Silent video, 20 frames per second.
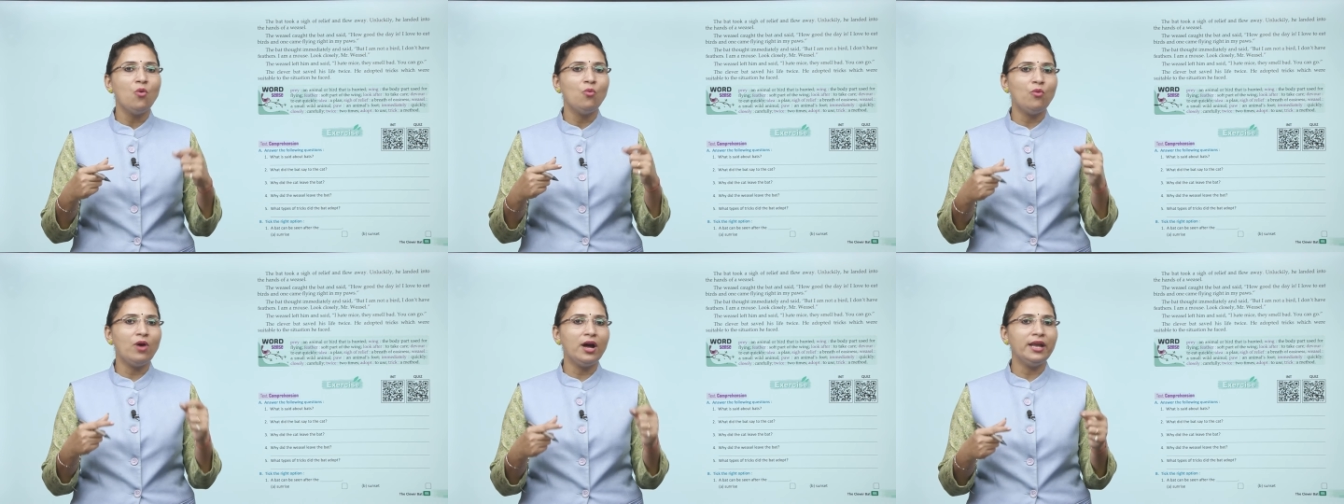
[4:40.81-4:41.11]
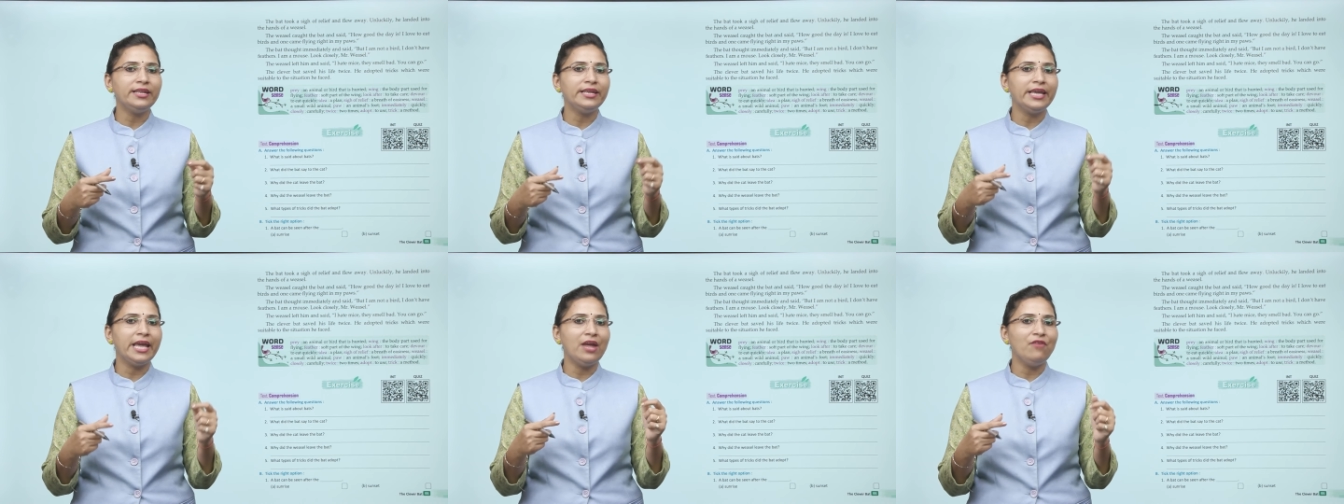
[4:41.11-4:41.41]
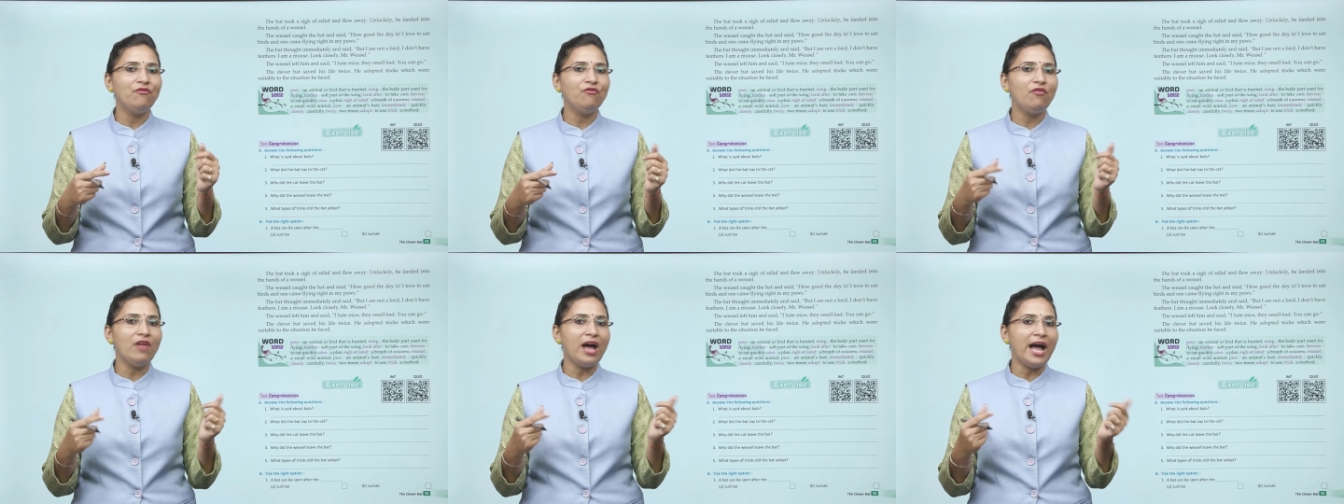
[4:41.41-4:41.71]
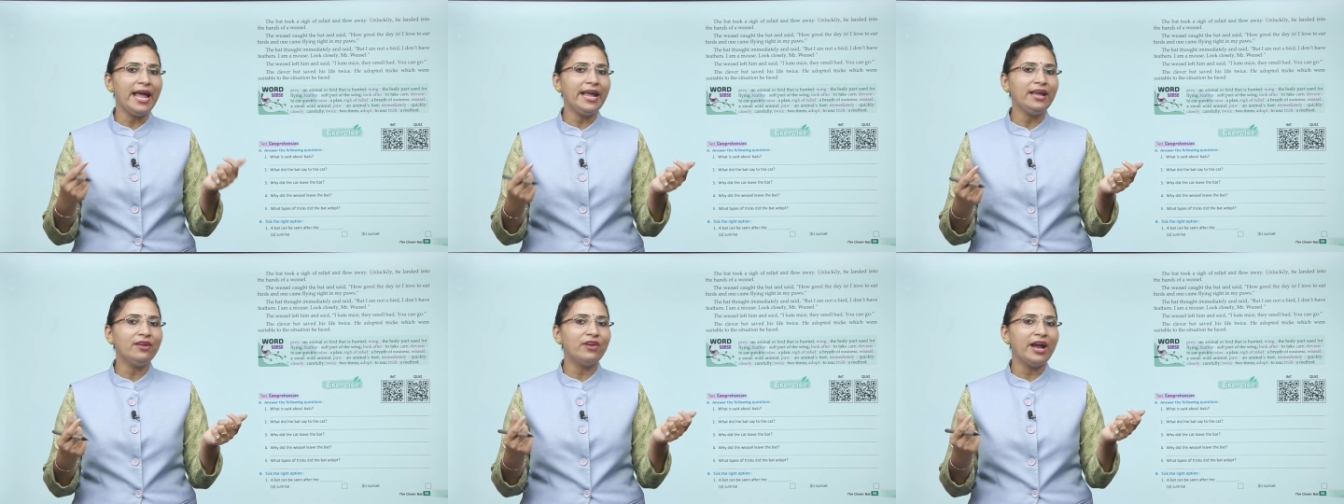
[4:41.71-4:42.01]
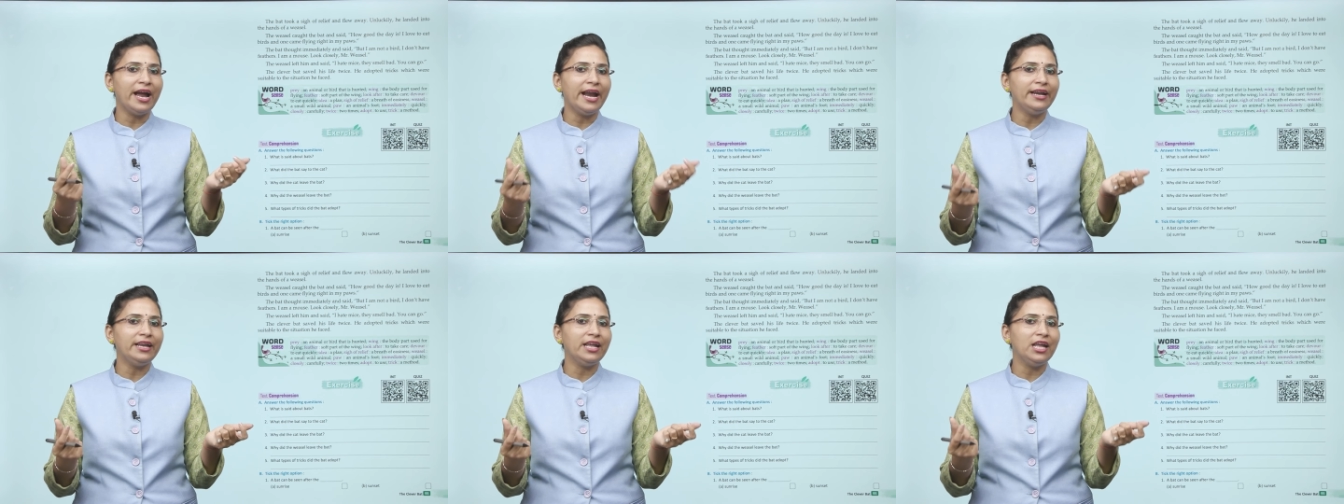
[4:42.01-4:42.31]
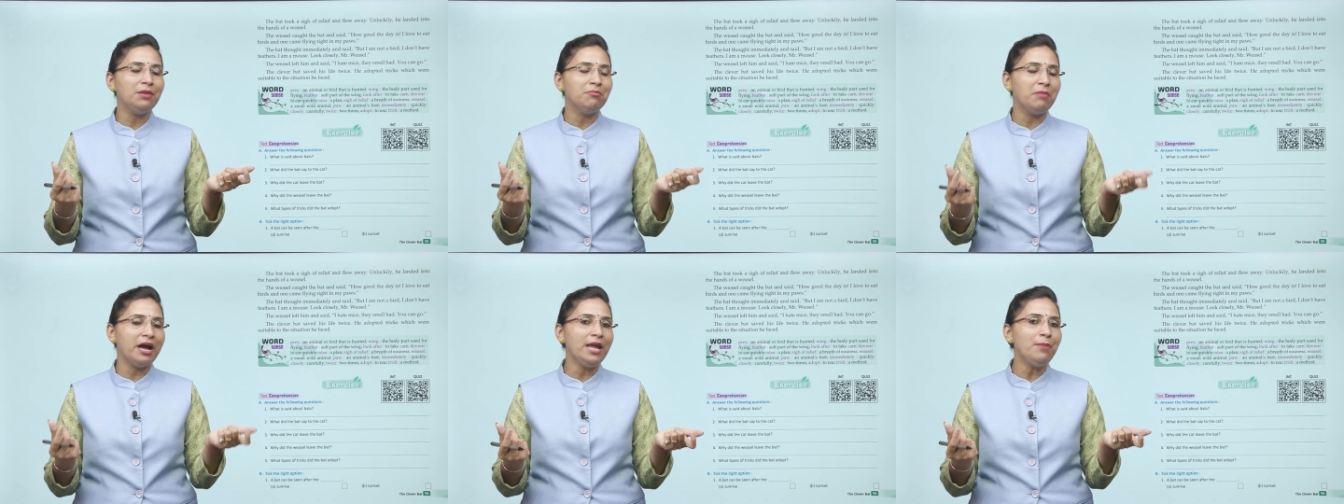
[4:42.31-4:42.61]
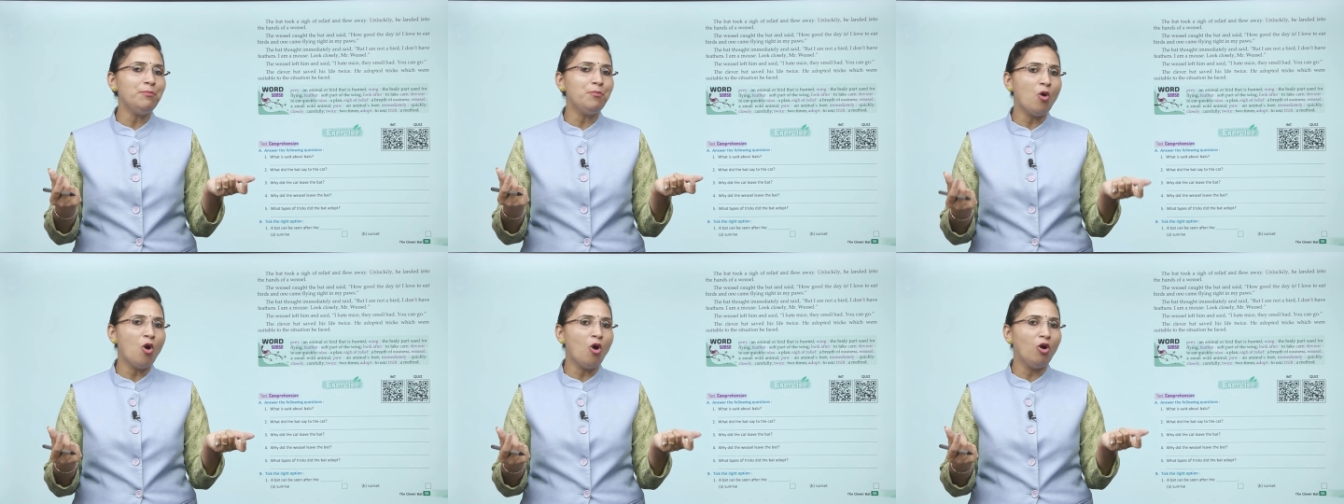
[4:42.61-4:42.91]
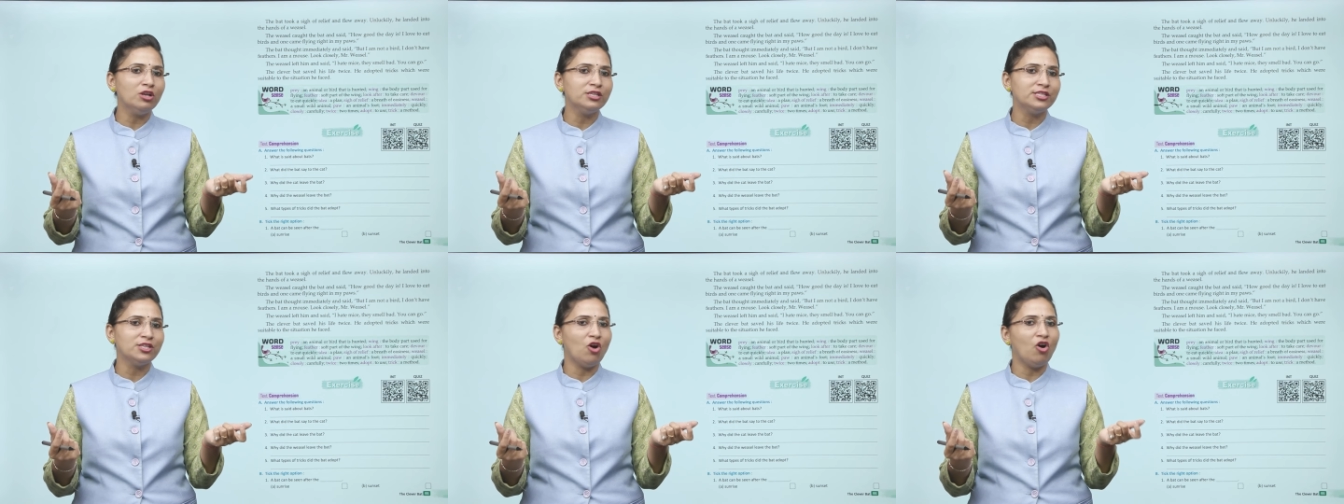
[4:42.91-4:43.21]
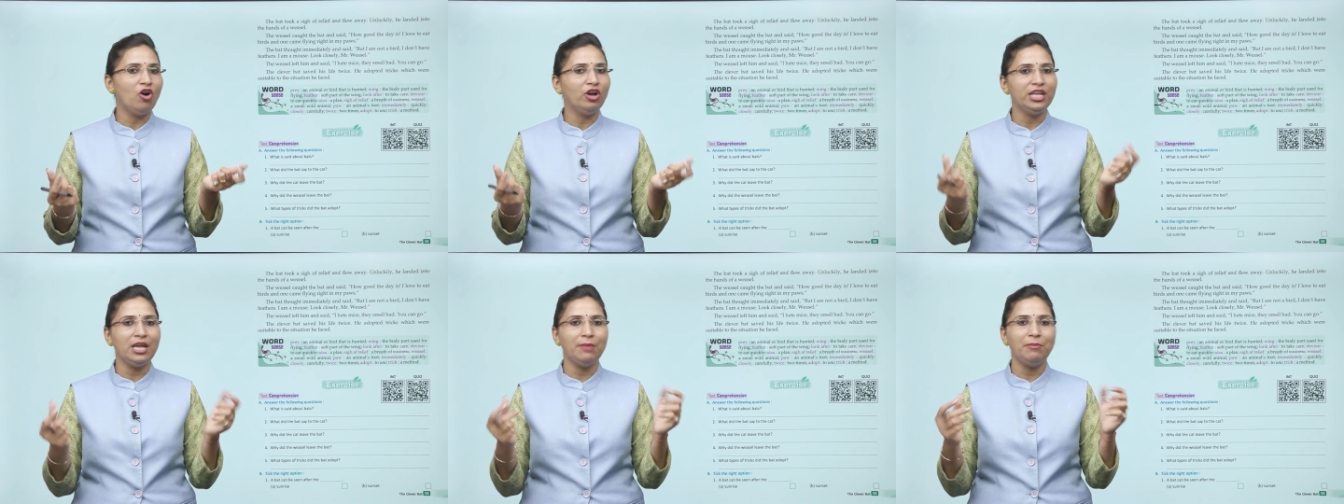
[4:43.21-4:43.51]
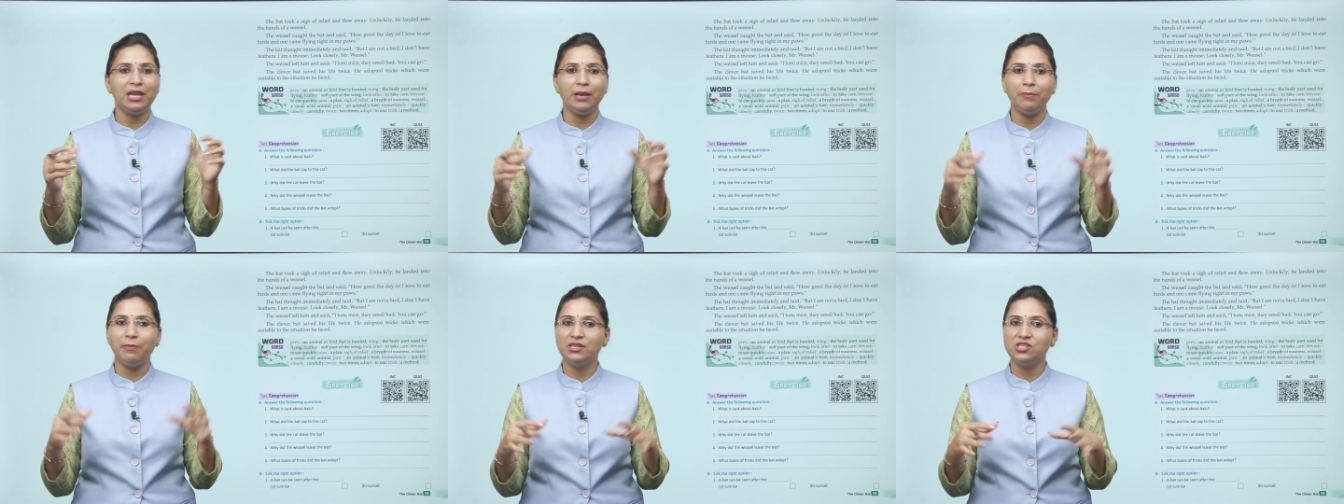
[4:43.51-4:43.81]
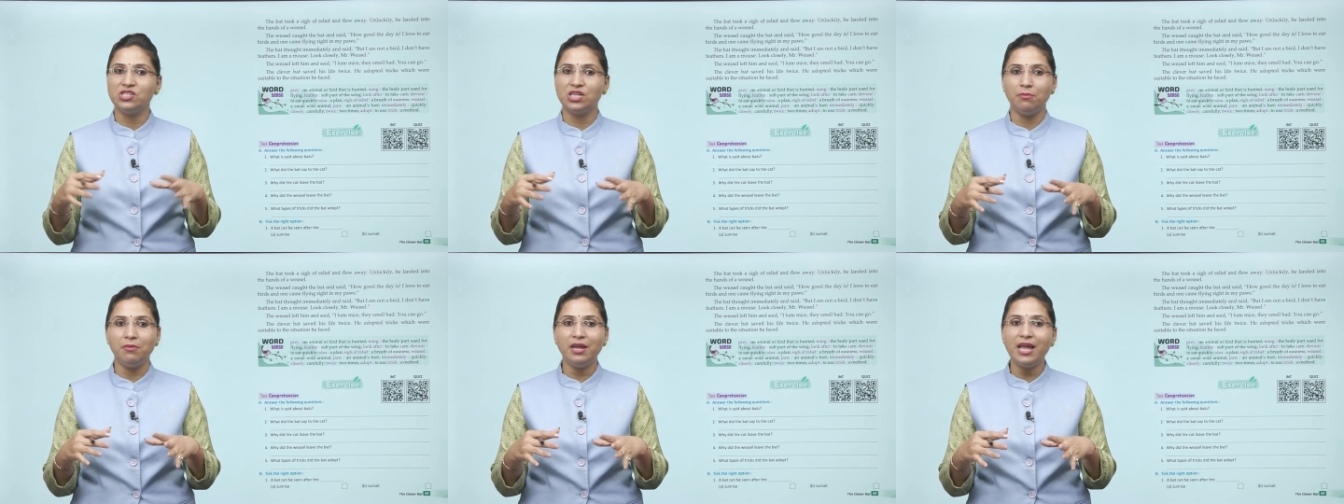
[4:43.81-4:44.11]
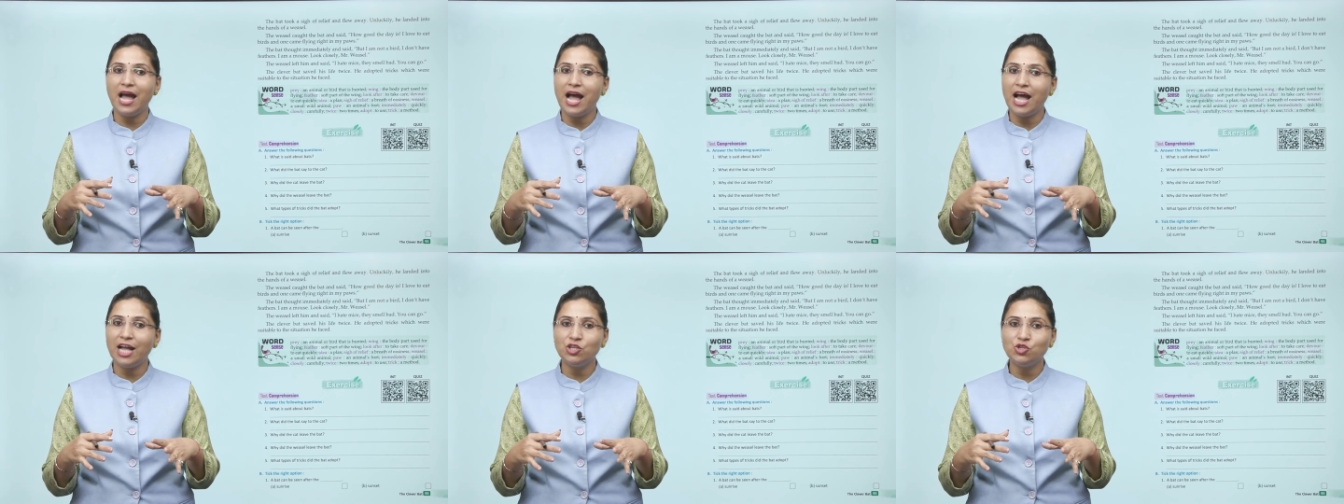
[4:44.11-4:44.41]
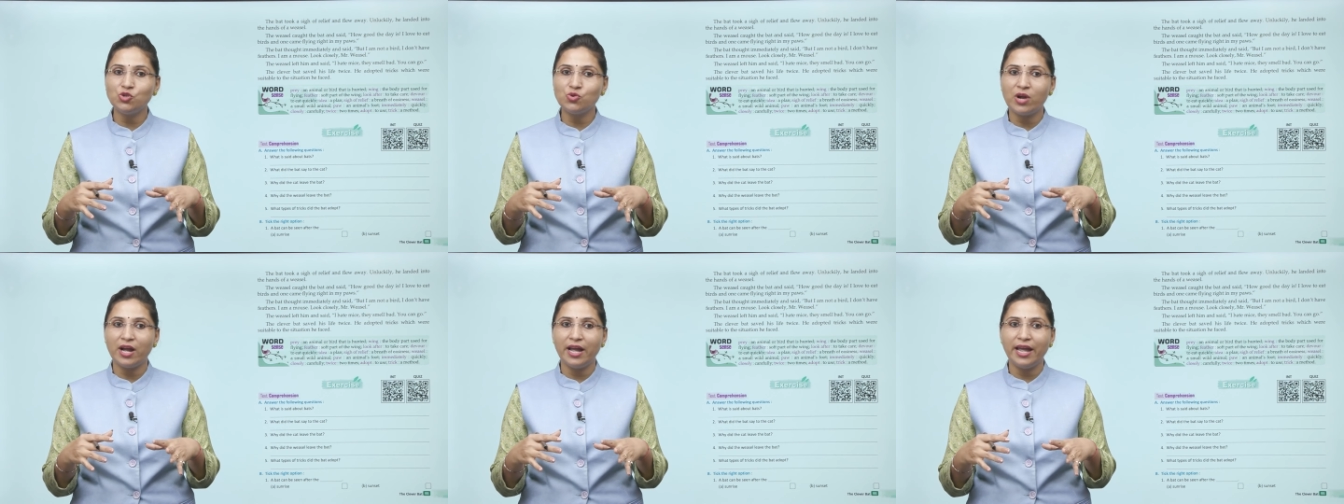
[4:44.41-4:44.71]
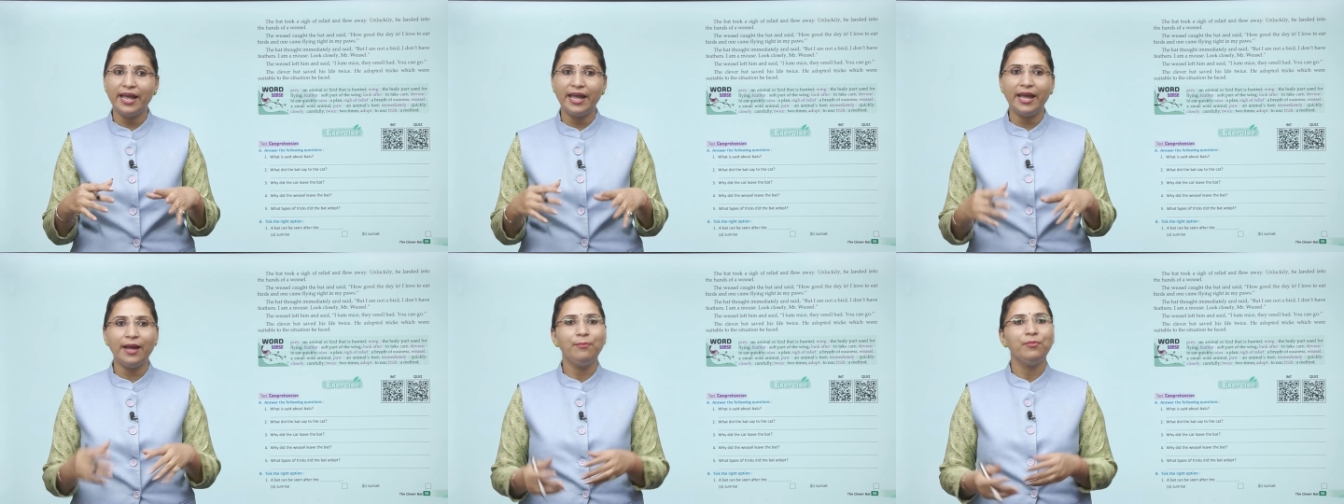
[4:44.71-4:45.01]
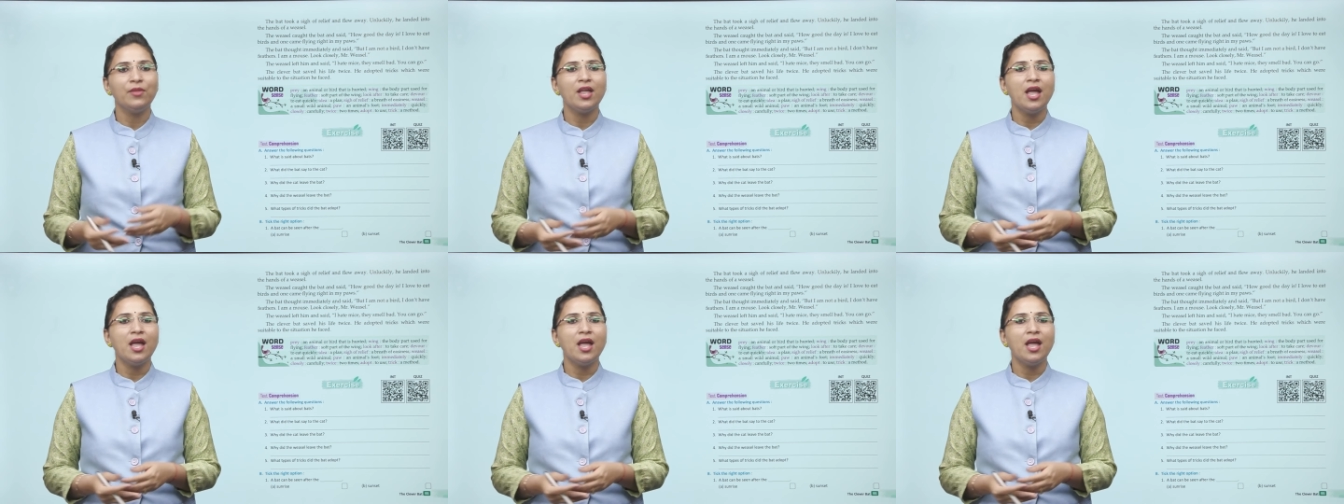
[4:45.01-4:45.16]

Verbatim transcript: वन केम फ्लाइंग राइट इन माई पॉज और ये मेरे पंजे में आ चुका है